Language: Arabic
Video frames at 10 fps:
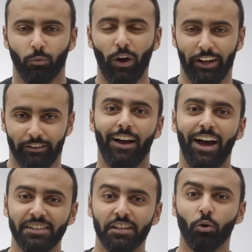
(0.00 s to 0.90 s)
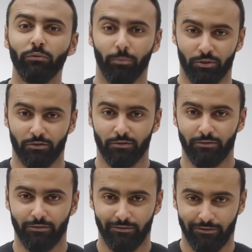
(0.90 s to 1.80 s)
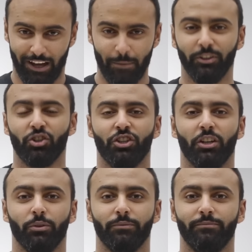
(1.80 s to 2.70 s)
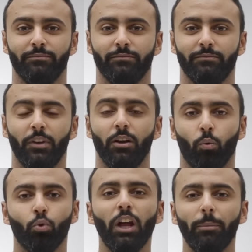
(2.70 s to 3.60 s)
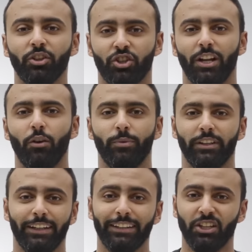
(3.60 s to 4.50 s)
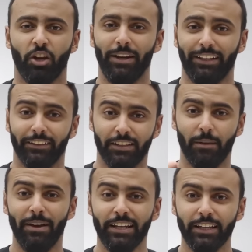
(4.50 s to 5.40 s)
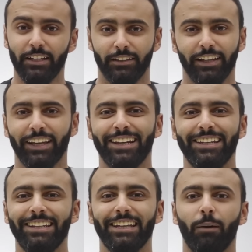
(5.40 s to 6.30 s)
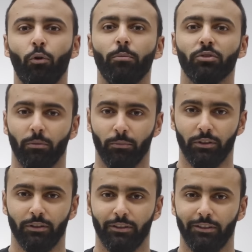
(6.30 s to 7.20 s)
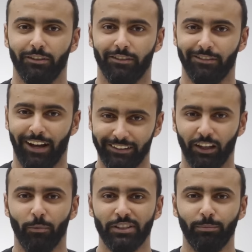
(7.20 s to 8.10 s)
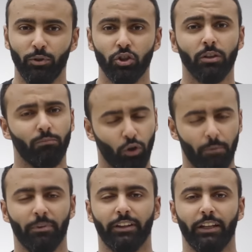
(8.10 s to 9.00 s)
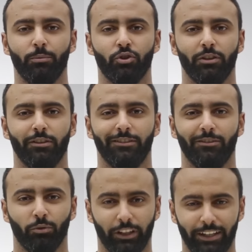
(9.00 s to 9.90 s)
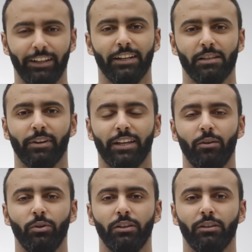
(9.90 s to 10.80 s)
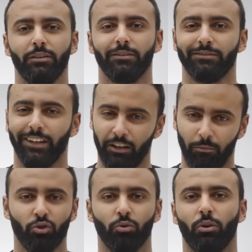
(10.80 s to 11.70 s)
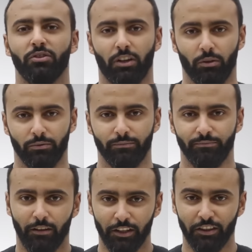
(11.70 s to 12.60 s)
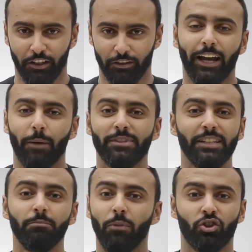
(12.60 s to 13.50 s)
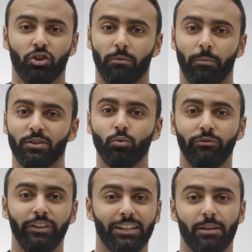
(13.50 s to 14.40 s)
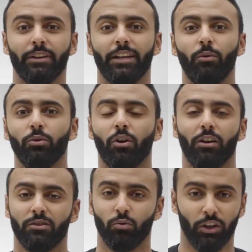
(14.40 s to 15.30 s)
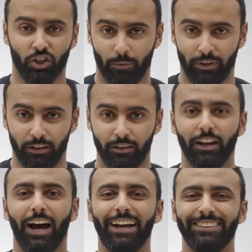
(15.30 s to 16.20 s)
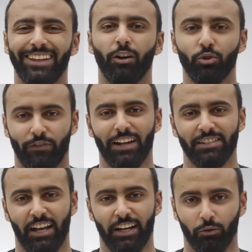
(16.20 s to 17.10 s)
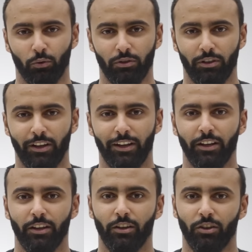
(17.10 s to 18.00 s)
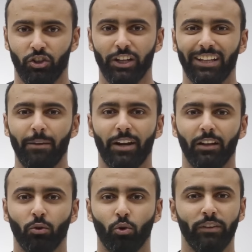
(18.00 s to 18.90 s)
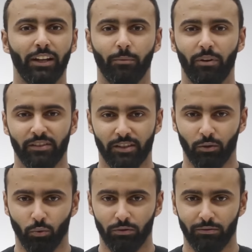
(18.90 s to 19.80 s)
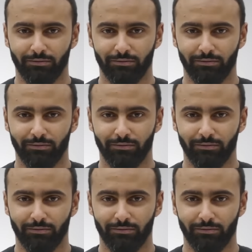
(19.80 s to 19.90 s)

واحد احسن جون في مصر احمد الشناوي وجود احمد الشناوي بين الثلاث خشبات عند الزمالك ده يخليه يلعب وهو مطمن حتى لو ما كسبتش ممكن ما تتغلبش وده يخليك كزملكاوي داخل الماتش وانت واثق قوي اتنين 50 ماتش تبقى مزنوق فيه كزملكاوي ويخلصهولك شيكابالا حتى لو مش في احسن حالاته شيكا دايما عنده الكره اللي بره الصندوق